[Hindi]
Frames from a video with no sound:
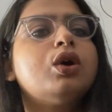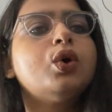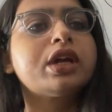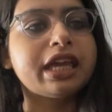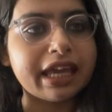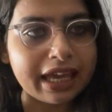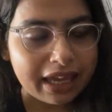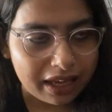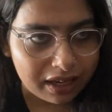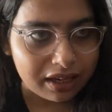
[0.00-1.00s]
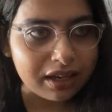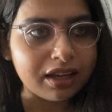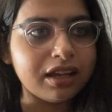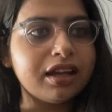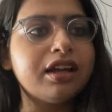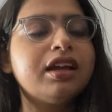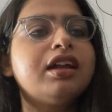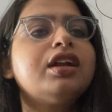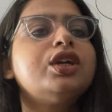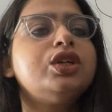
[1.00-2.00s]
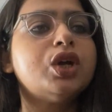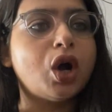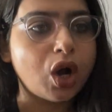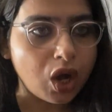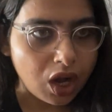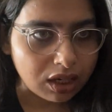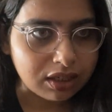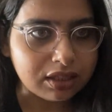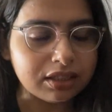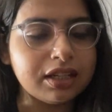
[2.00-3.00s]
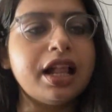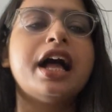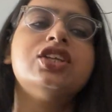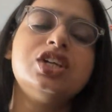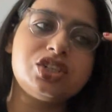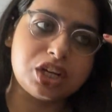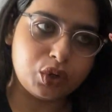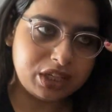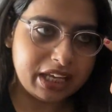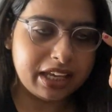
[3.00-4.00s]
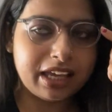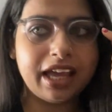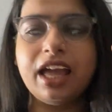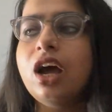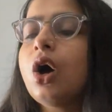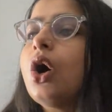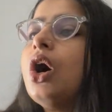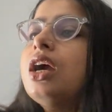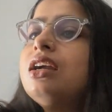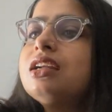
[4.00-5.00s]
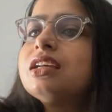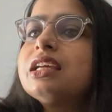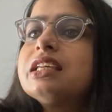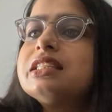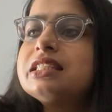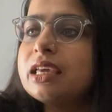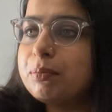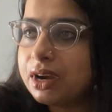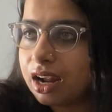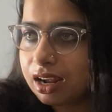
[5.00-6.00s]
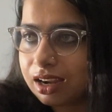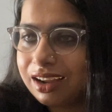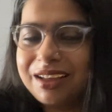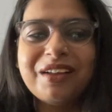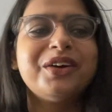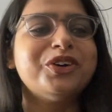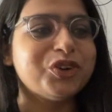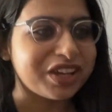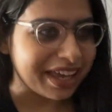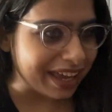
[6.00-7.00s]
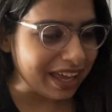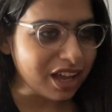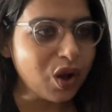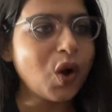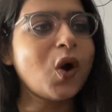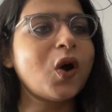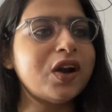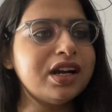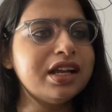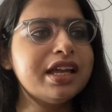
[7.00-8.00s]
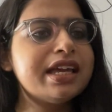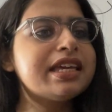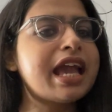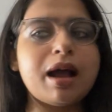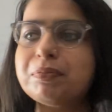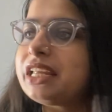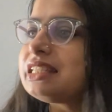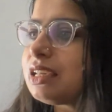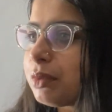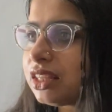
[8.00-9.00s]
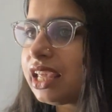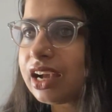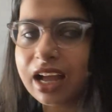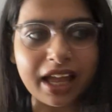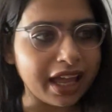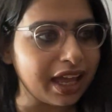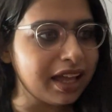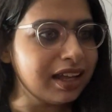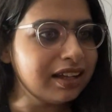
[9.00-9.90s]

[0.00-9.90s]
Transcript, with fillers: ओके डॉग अच्छा चलो ठीक है और जीब्रा ओके और क्या आपने जीब्रा देखा है